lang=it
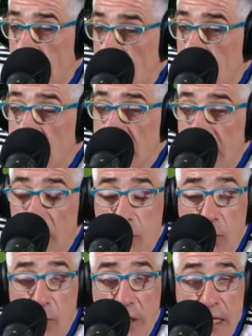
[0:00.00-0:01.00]
gli
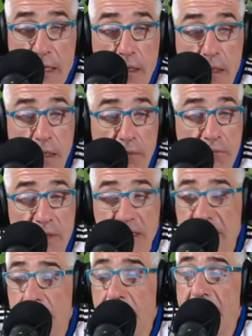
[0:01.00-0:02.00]
ulteriori
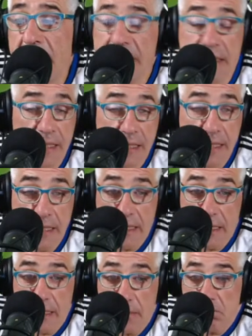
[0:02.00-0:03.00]

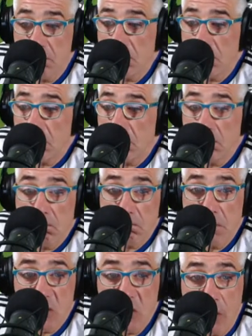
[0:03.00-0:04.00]
investimenti,
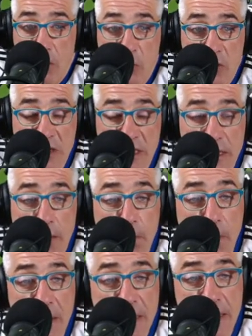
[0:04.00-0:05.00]
mm, diciamo così, da
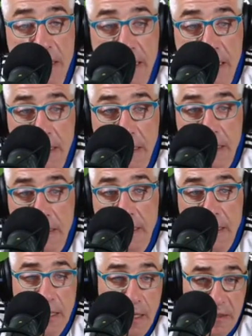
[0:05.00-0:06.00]
parte di,
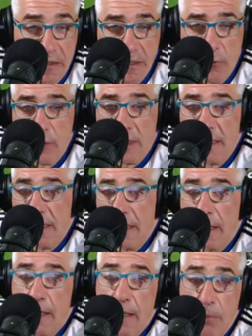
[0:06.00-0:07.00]
di Cluster, quindi
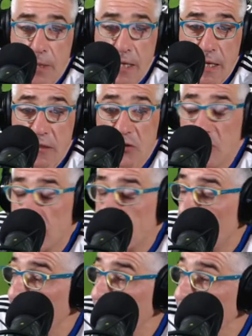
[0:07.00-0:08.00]
della K Calcio.